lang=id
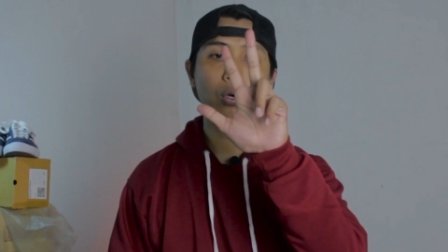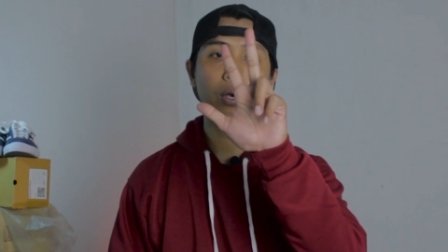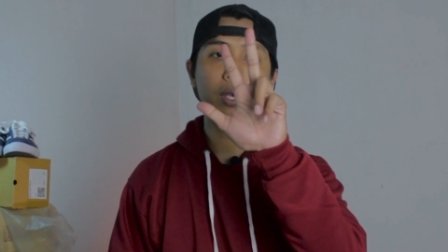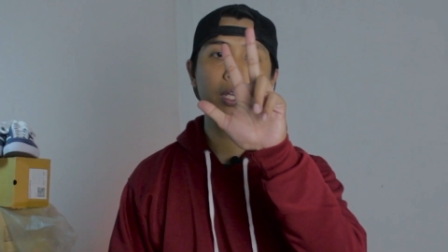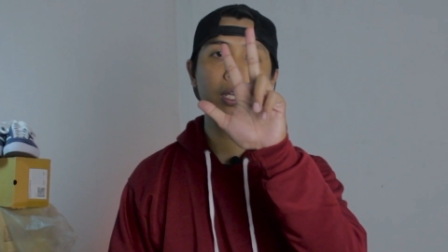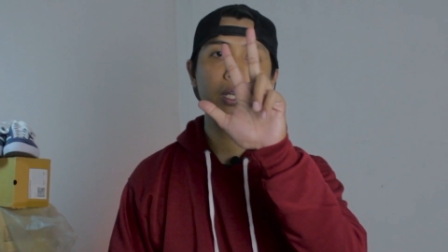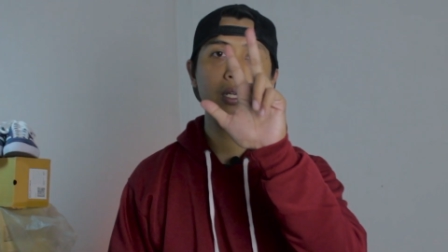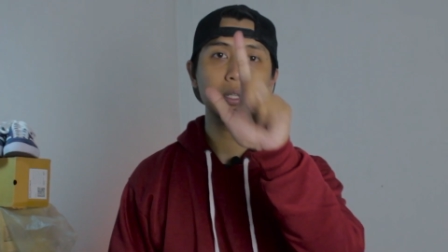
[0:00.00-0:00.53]
kok
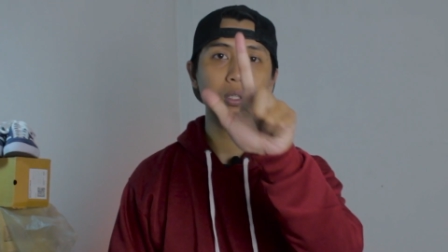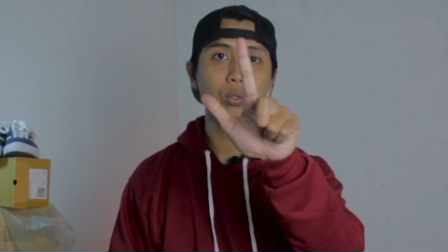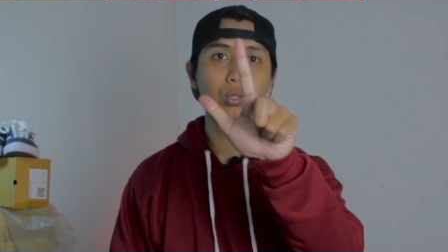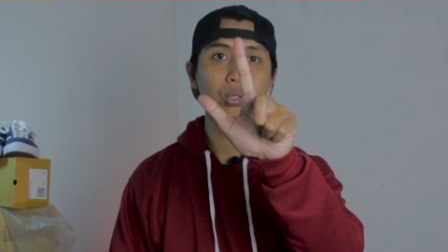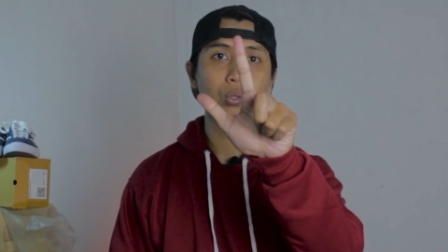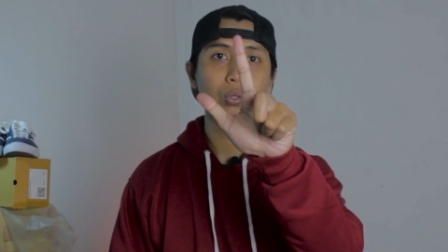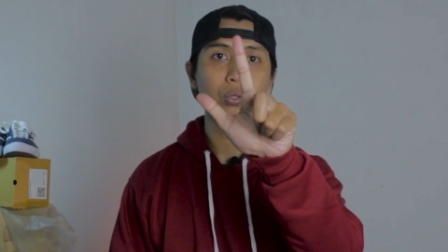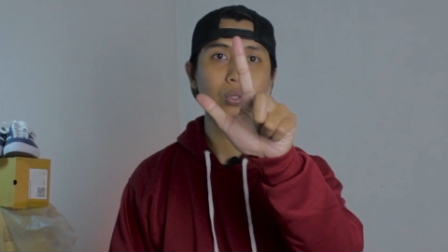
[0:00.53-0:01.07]
gini?
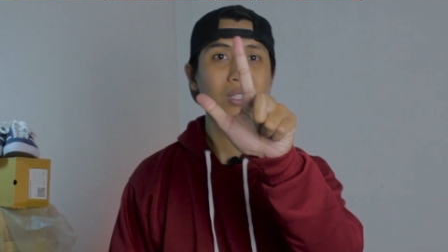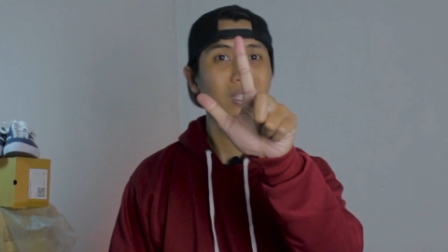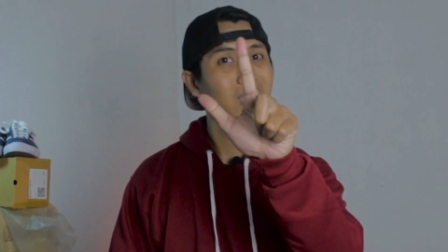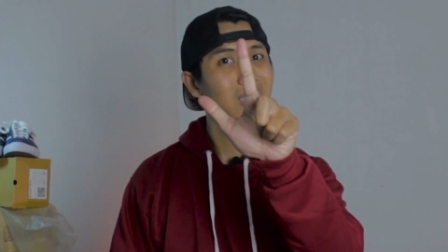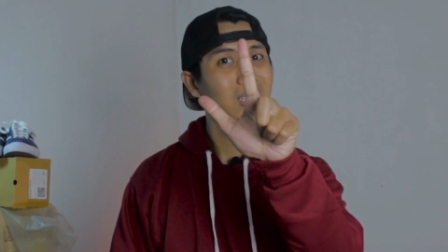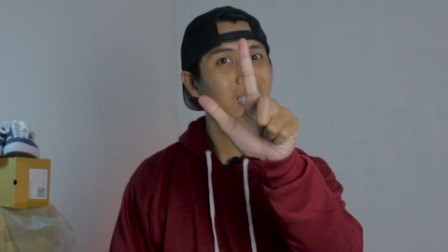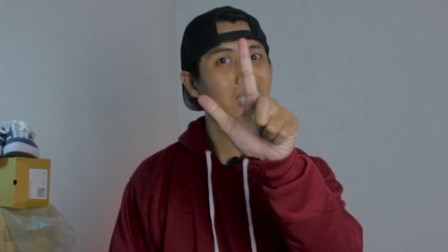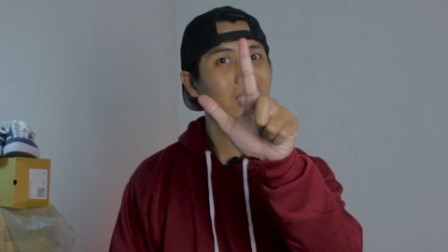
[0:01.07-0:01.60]
7.
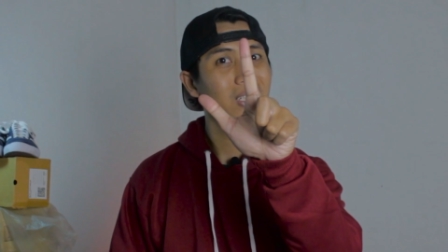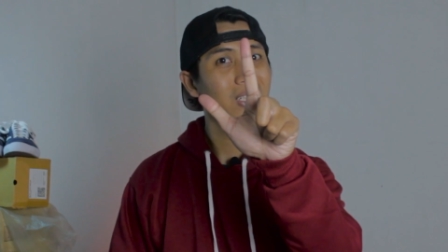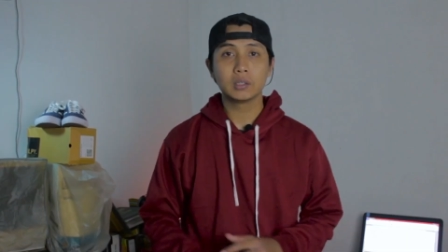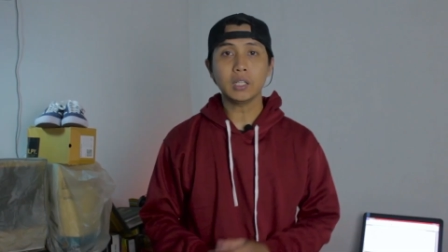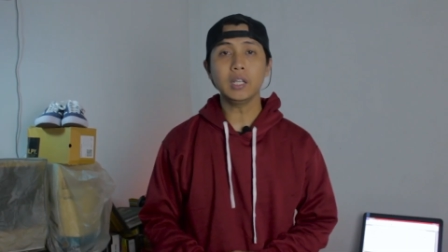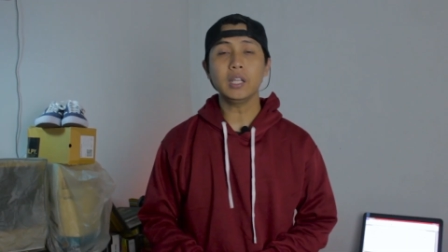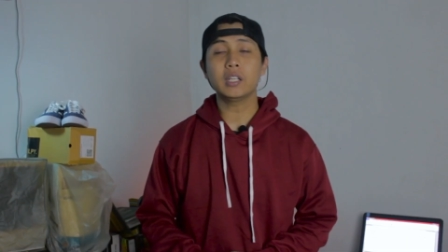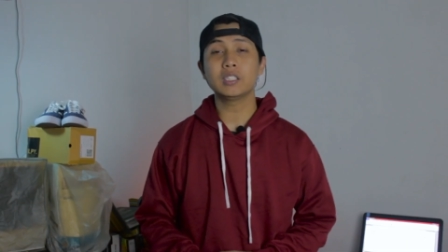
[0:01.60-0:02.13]

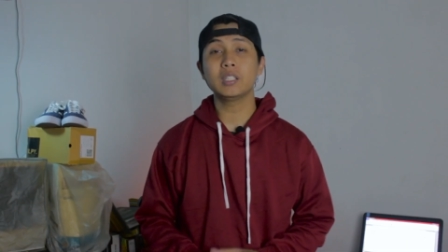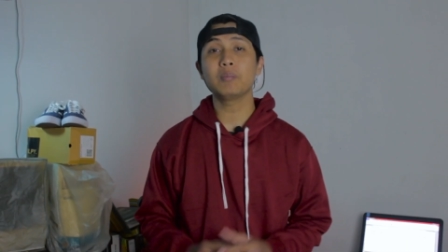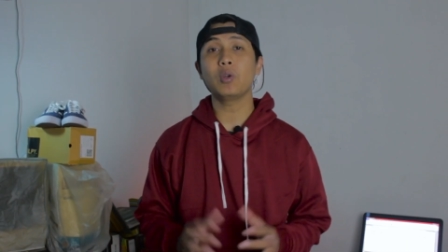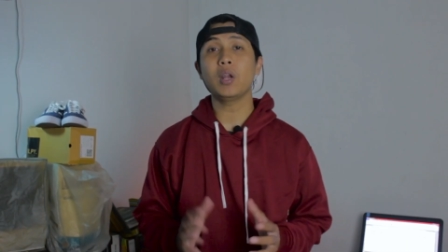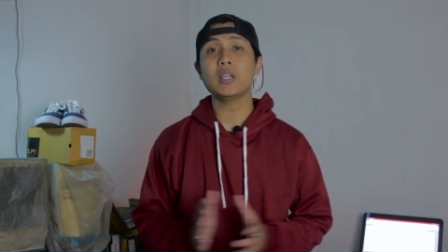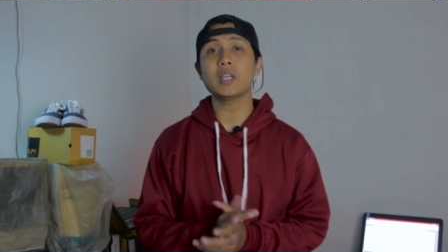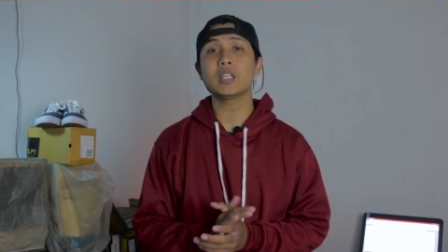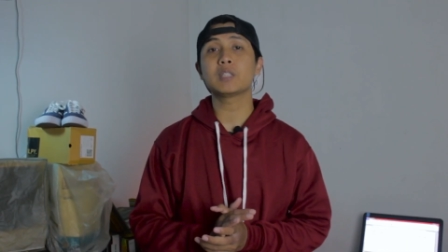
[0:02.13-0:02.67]
Jadi
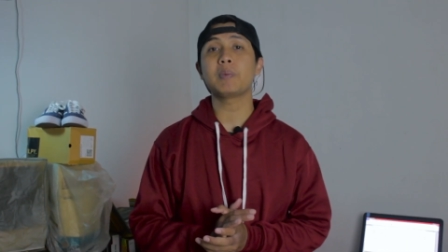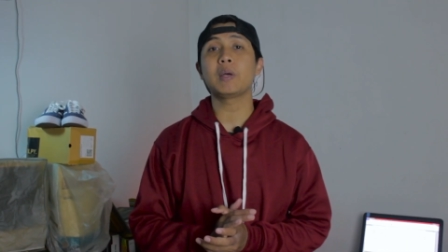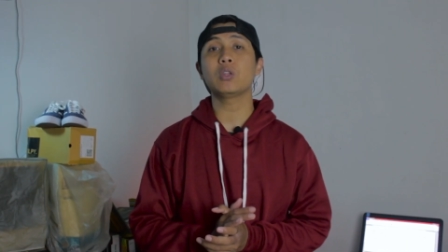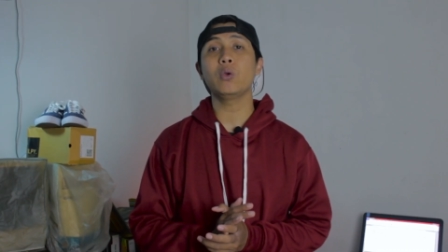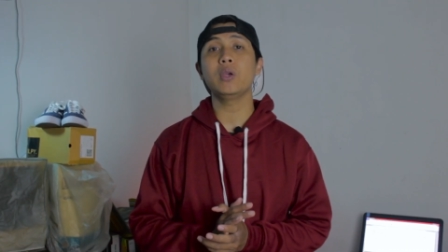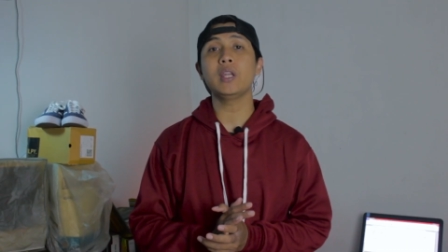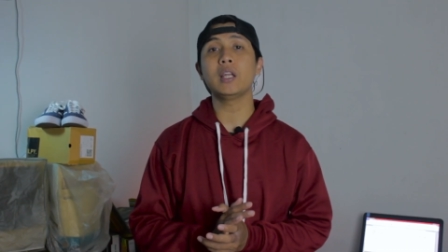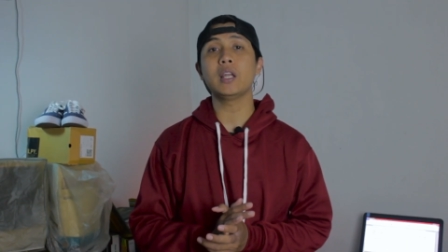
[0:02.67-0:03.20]
kesimpulannya
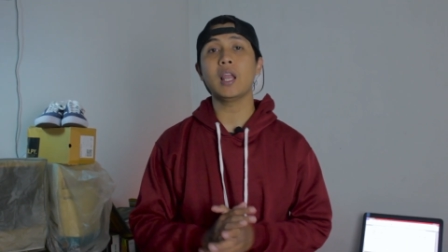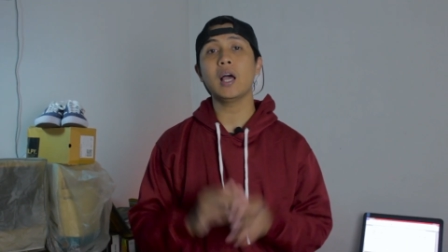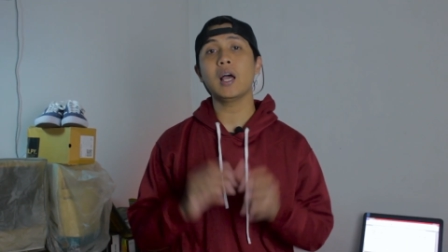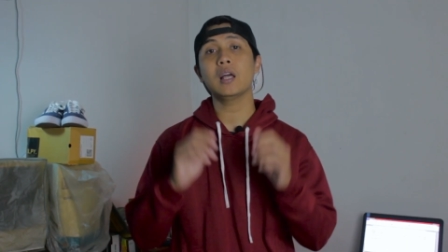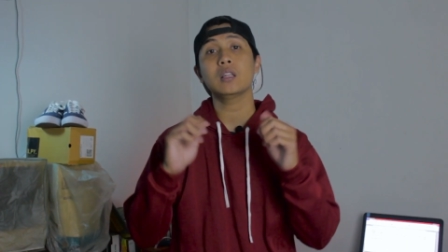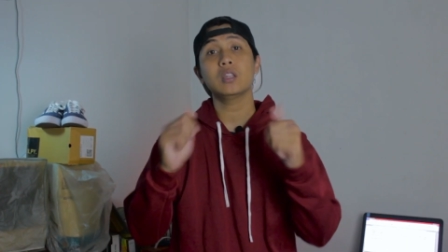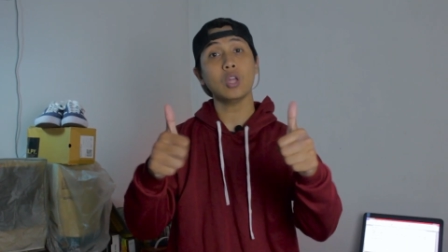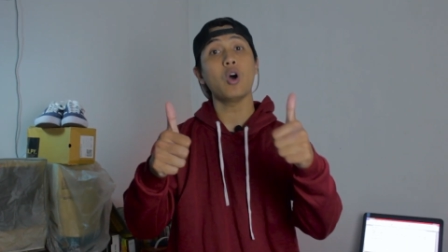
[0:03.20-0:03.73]
sepatu ini
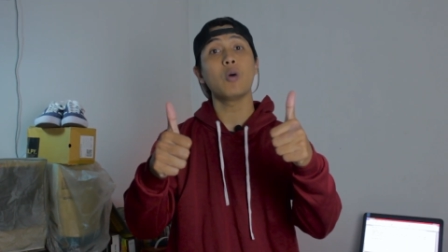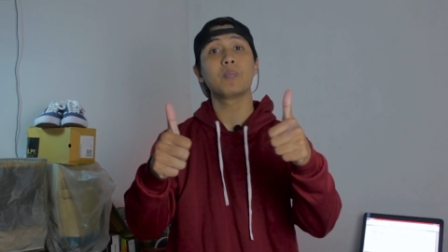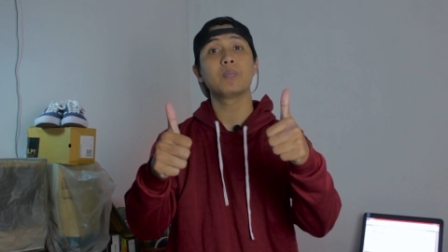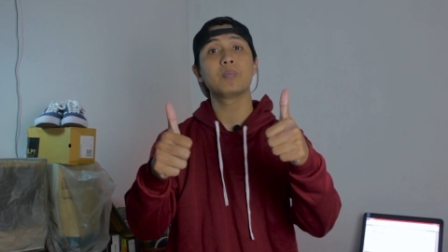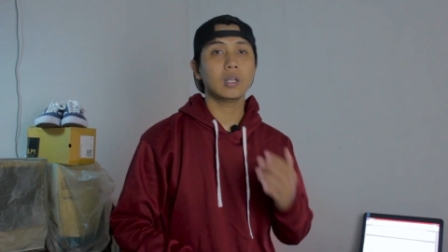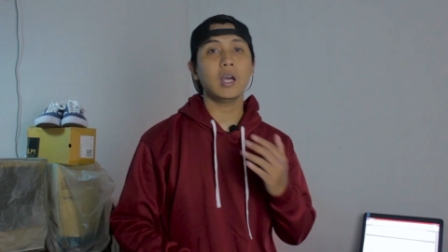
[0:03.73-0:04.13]
adalah top.